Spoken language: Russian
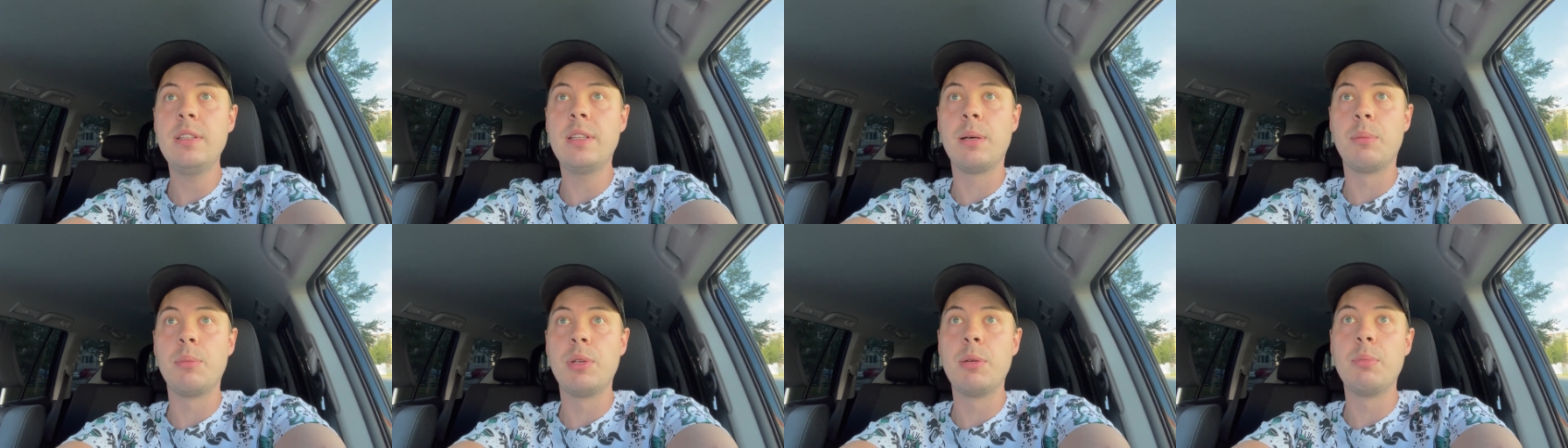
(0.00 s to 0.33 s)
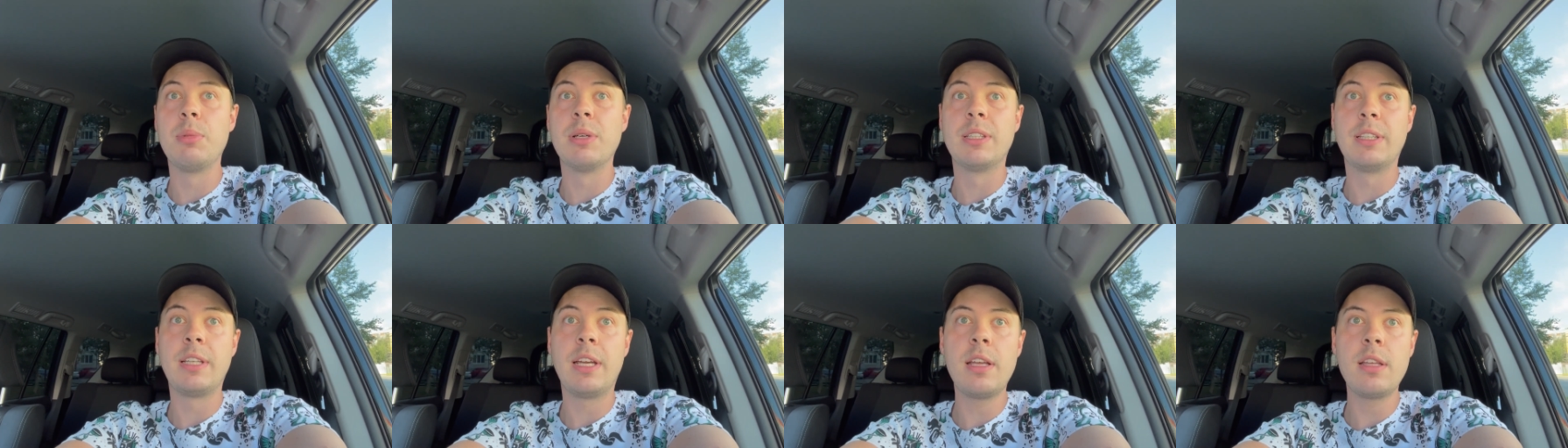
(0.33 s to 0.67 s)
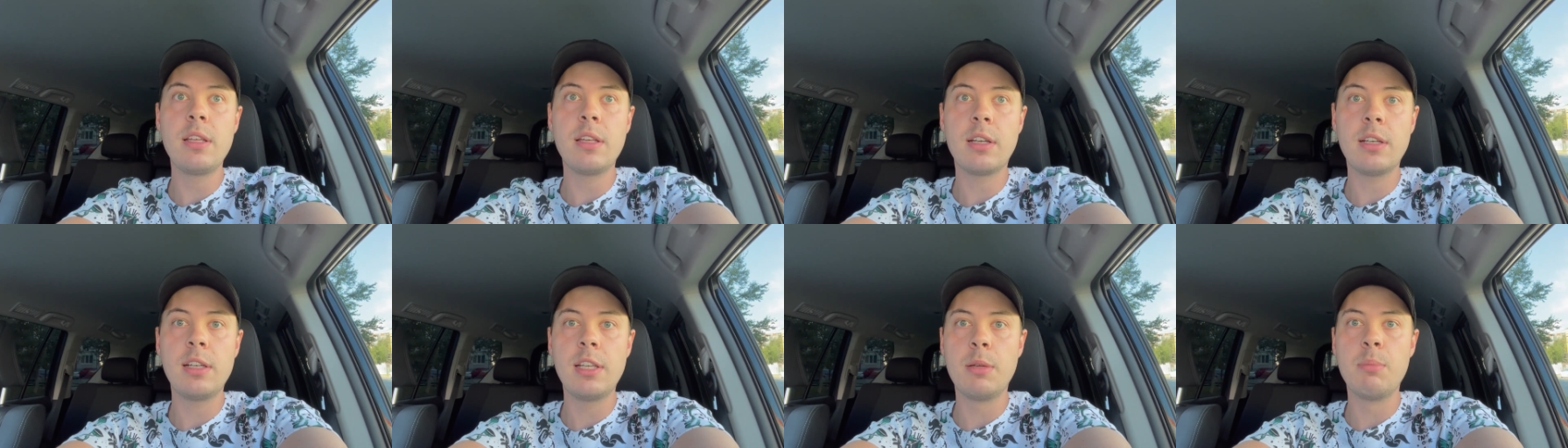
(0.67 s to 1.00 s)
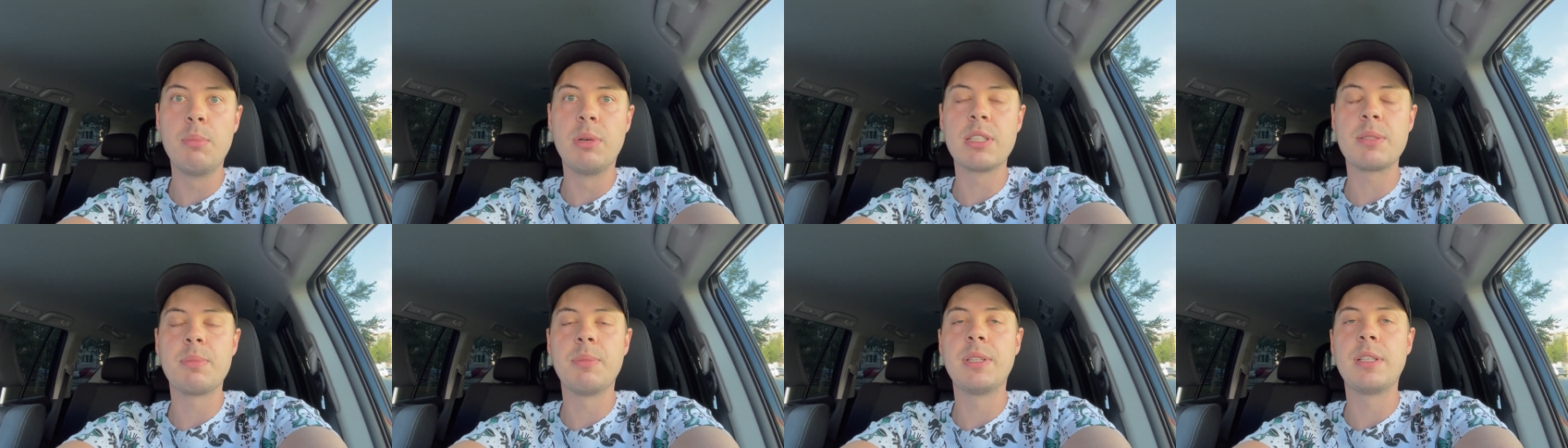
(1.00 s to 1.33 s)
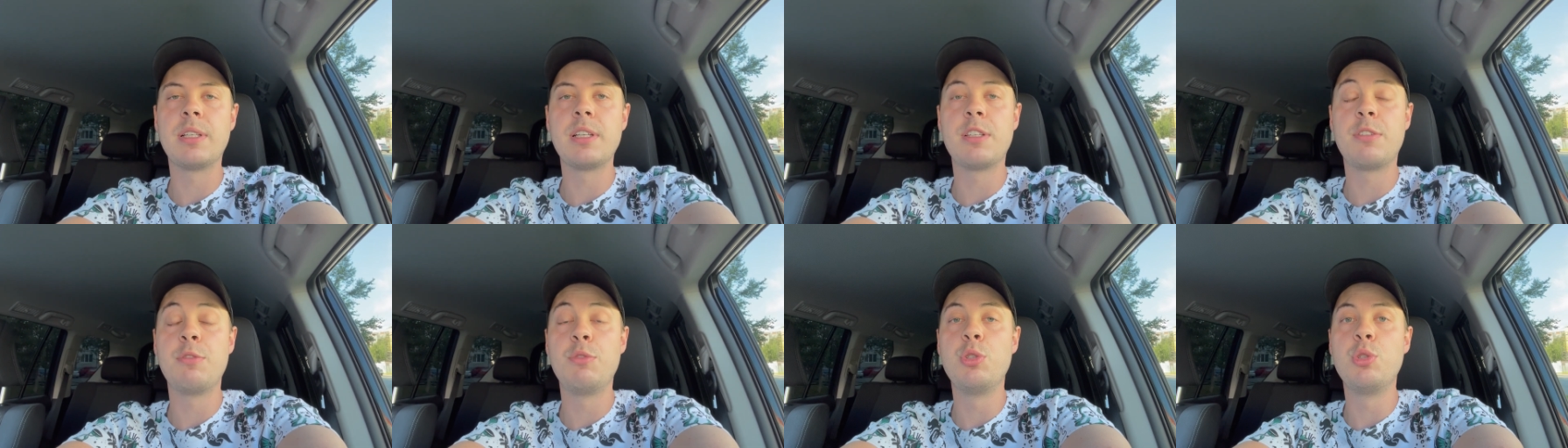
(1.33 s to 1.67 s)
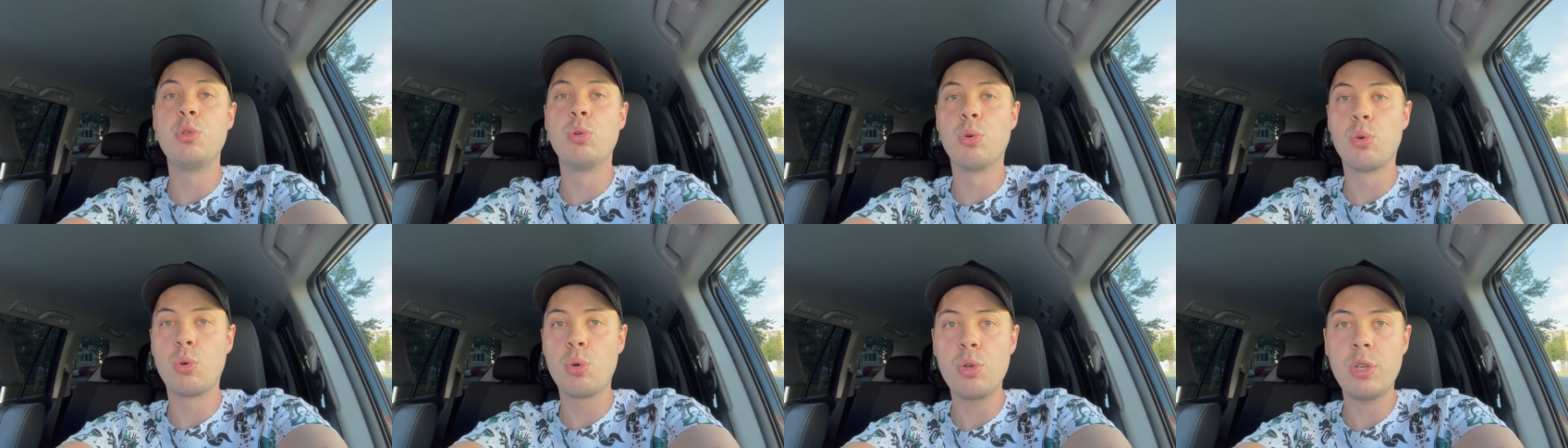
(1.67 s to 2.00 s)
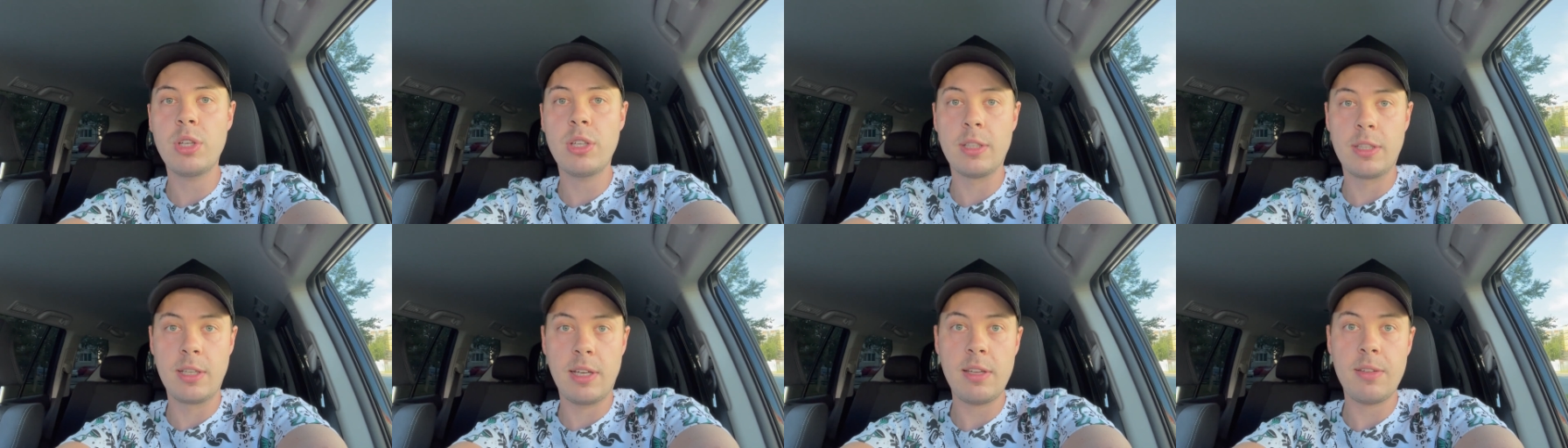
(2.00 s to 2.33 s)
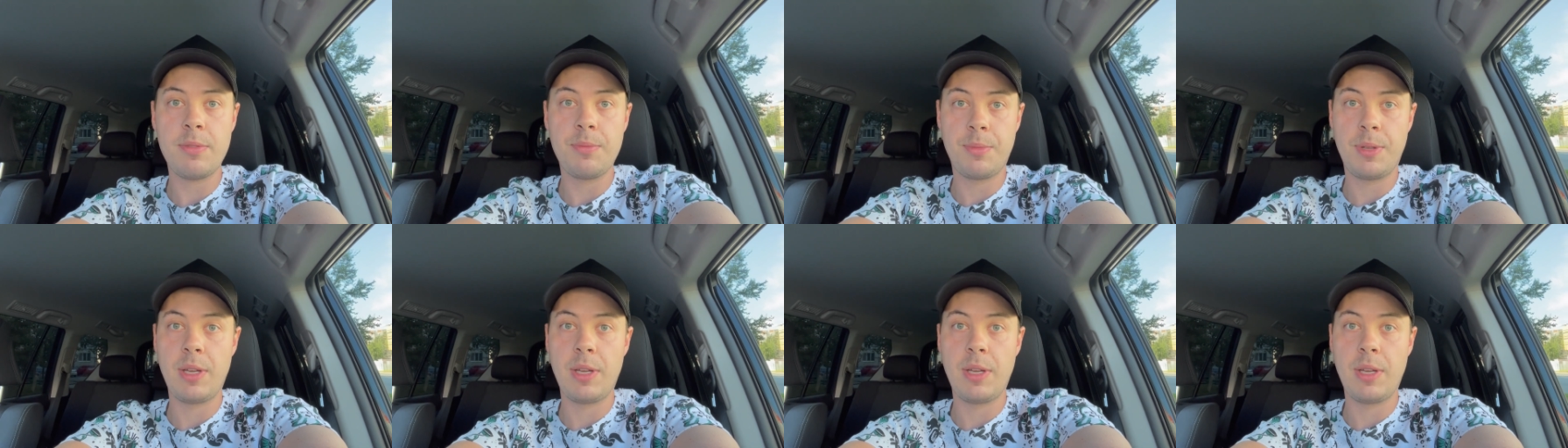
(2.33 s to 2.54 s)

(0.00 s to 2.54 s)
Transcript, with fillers: там либо тренера, либо смотреть видеоуроки, да.